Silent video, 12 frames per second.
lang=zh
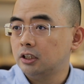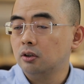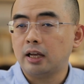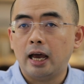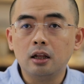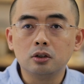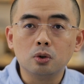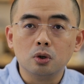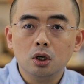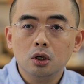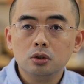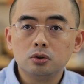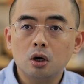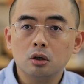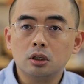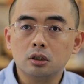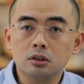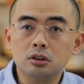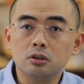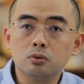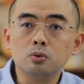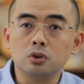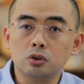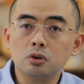谁就来了，就就要那个起
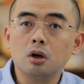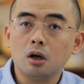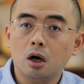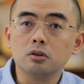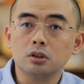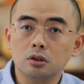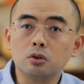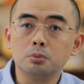诉你，就要告你，